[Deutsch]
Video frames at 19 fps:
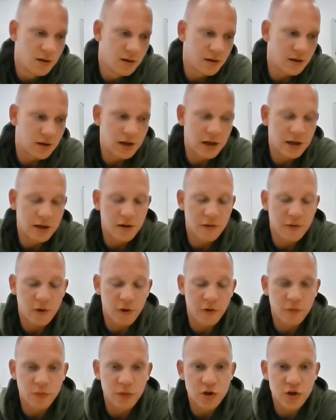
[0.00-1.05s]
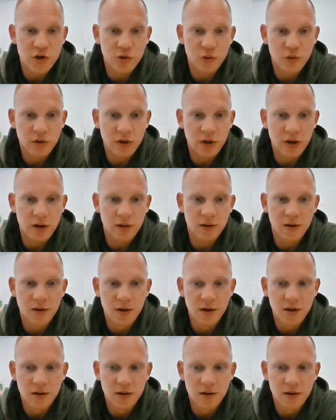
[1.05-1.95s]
Dagegen der VfB Stuttgart,